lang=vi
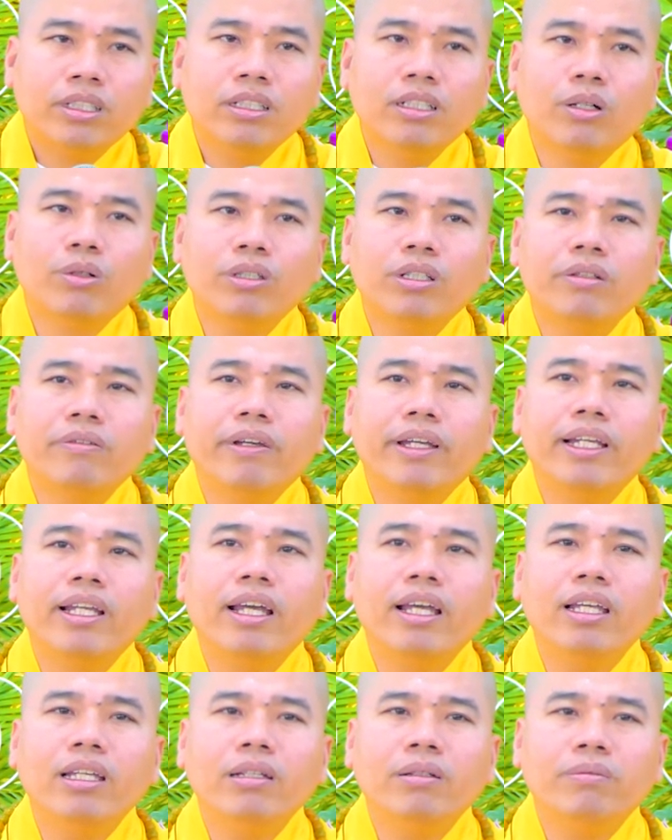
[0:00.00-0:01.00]
Thí dụ như vị
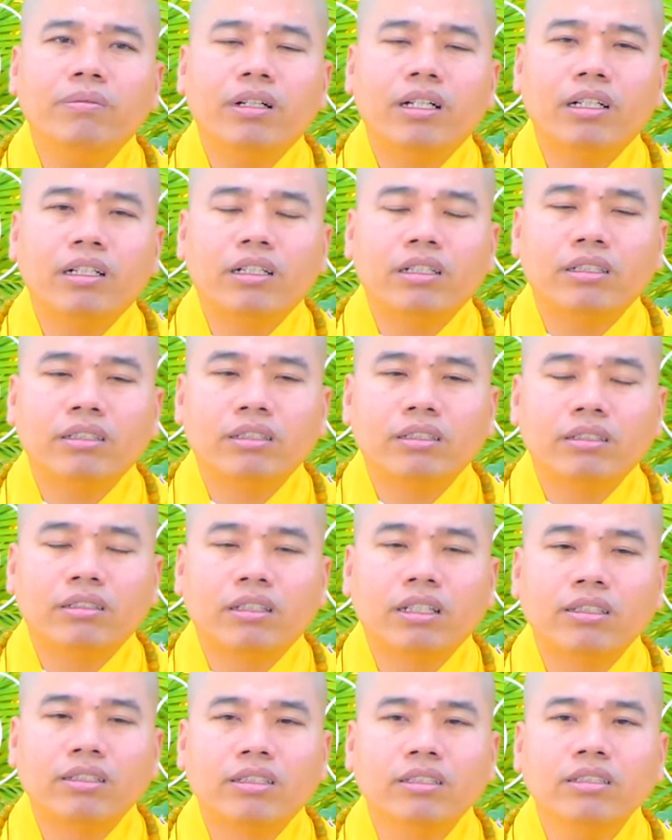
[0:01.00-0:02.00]
để ý mà
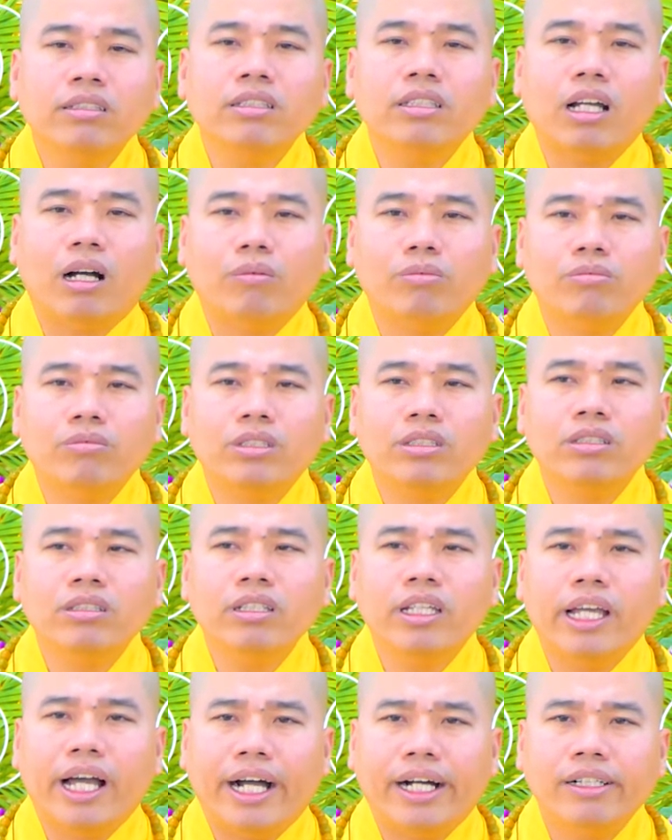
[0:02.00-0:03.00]
từ chướng chồng,
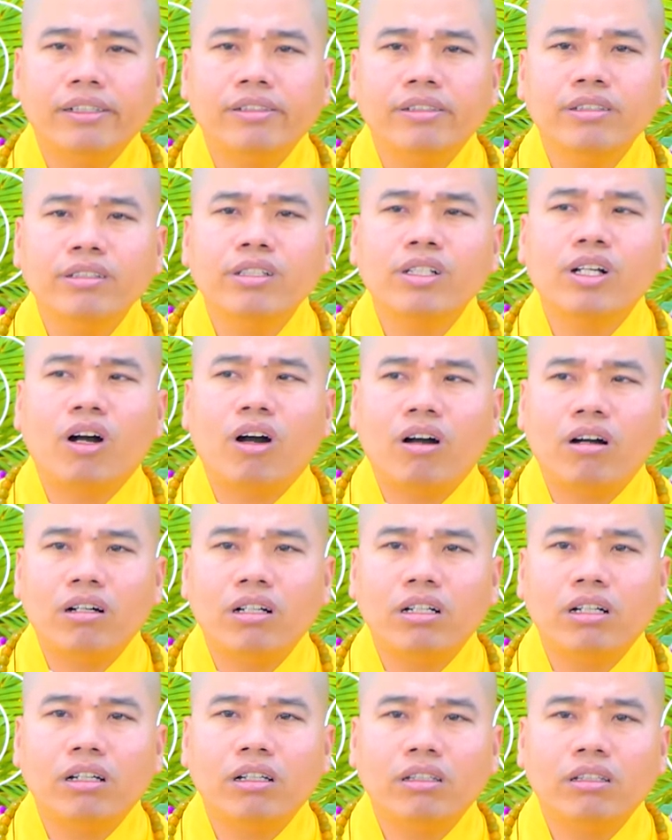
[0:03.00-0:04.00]
chướng vợ, chướng
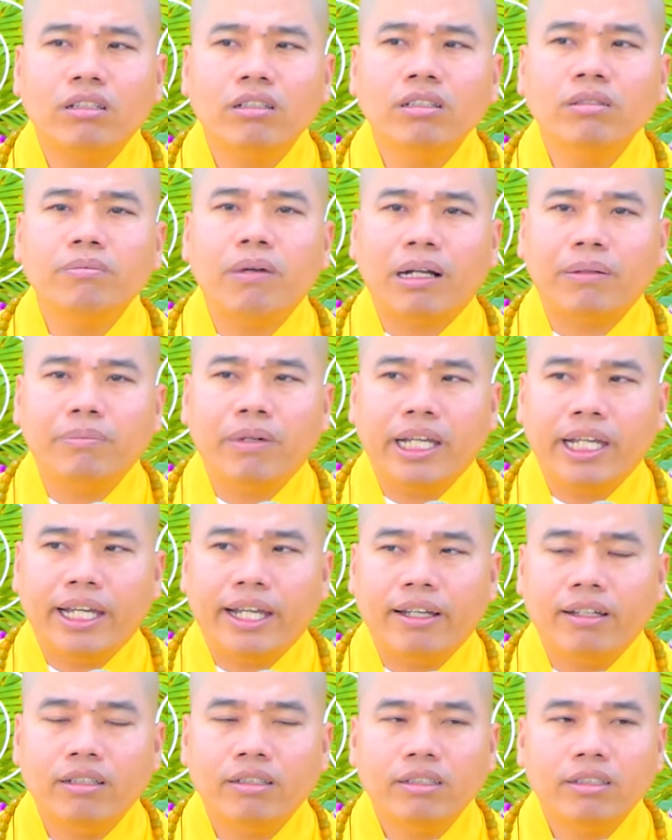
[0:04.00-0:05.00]
con, chướng bạn
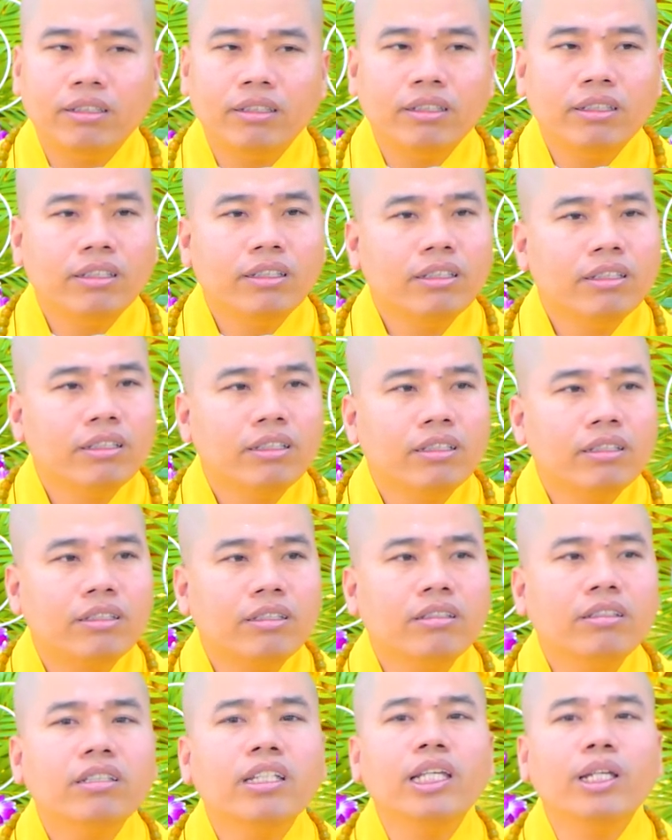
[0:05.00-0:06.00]
bè,
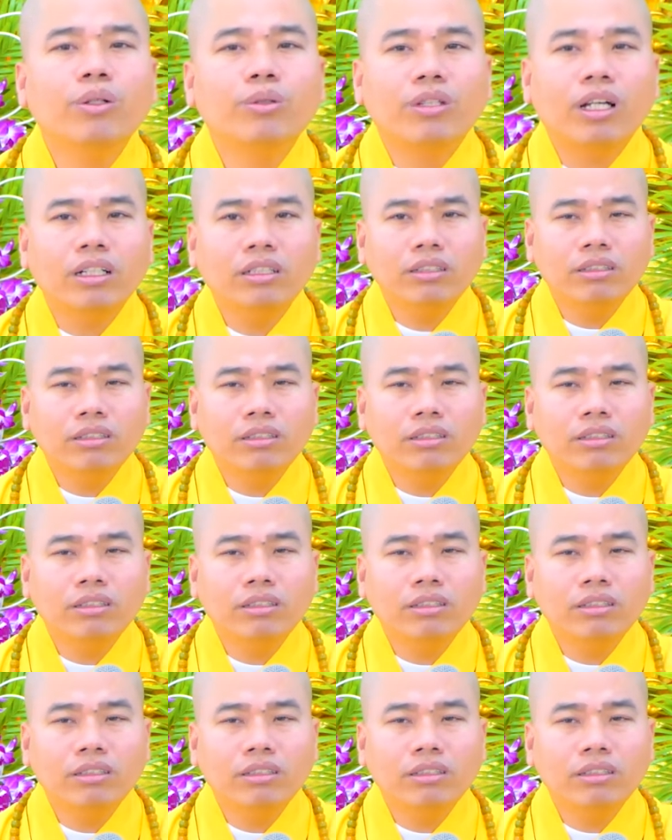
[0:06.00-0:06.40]
chướng nhiều